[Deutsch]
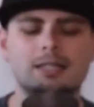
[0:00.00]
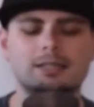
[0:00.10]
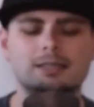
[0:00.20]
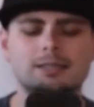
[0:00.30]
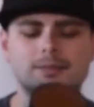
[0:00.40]

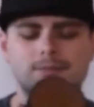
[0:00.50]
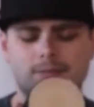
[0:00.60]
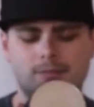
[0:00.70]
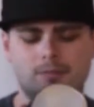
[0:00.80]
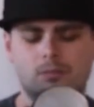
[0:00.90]

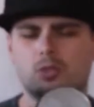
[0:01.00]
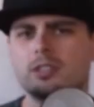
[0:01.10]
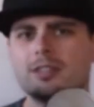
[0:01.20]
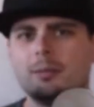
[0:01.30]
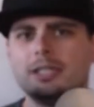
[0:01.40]
Ähm,
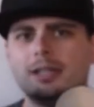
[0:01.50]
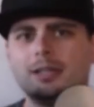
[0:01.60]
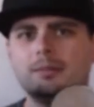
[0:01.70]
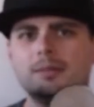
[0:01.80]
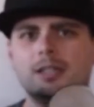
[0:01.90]
sonst habe ich ja
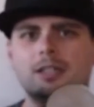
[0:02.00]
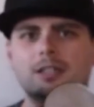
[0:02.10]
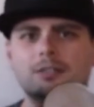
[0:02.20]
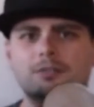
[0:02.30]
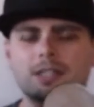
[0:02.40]

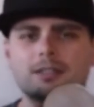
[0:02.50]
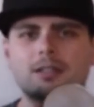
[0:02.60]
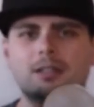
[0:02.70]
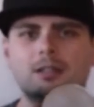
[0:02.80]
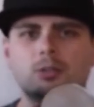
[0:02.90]
immer
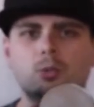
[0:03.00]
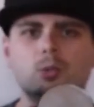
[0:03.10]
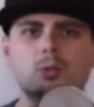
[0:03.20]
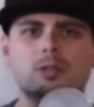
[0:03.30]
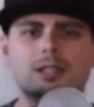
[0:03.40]

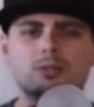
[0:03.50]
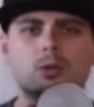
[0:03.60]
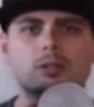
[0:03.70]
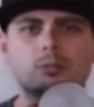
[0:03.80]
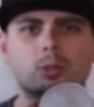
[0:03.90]
Wasserkühlung, also
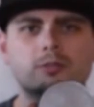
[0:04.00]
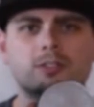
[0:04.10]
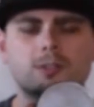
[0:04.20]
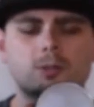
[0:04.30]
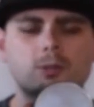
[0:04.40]
All-in-One
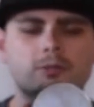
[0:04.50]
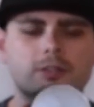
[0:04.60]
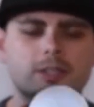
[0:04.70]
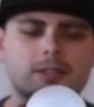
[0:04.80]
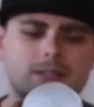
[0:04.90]
Wasserkühlung
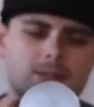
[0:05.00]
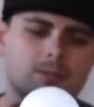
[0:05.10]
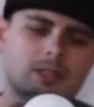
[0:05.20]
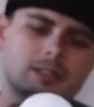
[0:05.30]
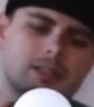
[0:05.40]
verwendet.
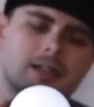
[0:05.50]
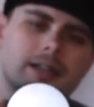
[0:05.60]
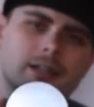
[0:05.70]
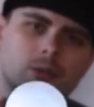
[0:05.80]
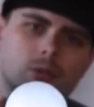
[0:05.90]
Diesmal hier
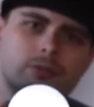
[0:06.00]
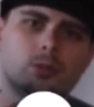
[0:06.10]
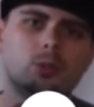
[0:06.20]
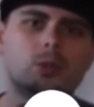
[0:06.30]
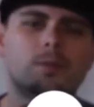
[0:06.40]
eine
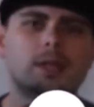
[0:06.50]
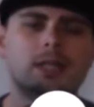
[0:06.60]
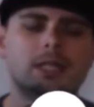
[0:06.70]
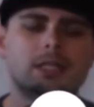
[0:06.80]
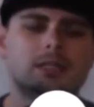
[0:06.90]
Luftkühlung.
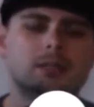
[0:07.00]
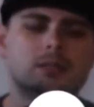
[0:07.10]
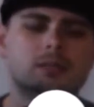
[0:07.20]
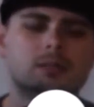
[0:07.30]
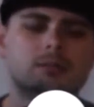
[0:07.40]

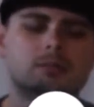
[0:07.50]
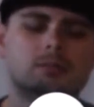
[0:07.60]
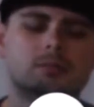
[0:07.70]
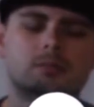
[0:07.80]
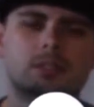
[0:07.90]

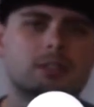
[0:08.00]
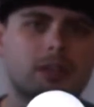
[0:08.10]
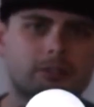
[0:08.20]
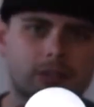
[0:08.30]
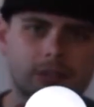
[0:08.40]
Ähm, ist
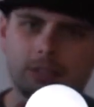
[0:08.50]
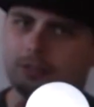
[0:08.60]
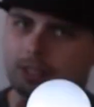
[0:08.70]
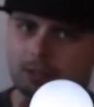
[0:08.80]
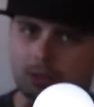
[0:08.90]
einfach hier
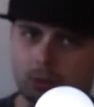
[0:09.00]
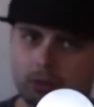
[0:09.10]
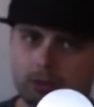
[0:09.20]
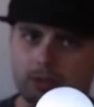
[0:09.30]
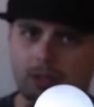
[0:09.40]
wesentlich
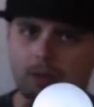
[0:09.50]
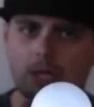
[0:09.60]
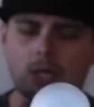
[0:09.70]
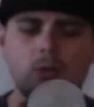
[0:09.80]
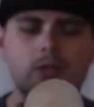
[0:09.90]
günstiger
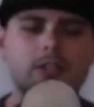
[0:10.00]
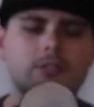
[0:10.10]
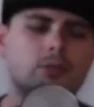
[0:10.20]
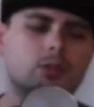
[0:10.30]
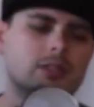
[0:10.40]
und hat den
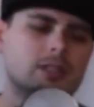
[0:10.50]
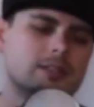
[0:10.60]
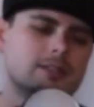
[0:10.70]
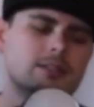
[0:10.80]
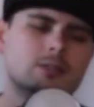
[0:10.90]
Vorteil,
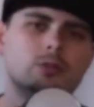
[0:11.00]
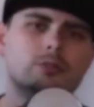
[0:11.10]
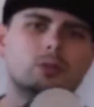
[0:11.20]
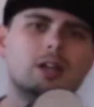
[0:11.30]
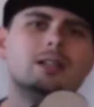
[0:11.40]
dass diese
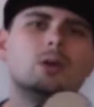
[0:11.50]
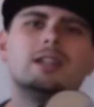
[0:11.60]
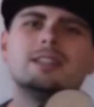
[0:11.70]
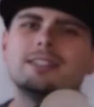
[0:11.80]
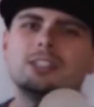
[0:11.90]
Lüftung halt auch
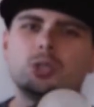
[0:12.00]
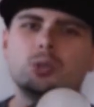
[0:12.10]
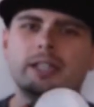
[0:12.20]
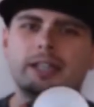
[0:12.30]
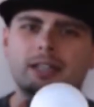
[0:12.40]
eine sehr
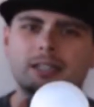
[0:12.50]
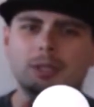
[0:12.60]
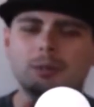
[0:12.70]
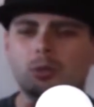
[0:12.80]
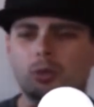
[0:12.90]
schöne
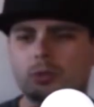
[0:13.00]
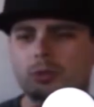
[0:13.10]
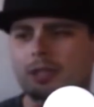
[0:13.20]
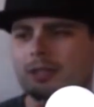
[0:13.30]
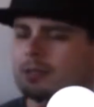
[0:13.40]
RGB-Beleuchtung
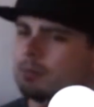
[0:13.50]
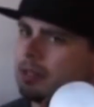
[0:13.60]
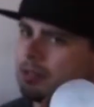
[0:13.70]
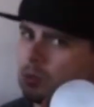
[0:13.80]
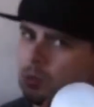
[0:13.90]
hat. Es passt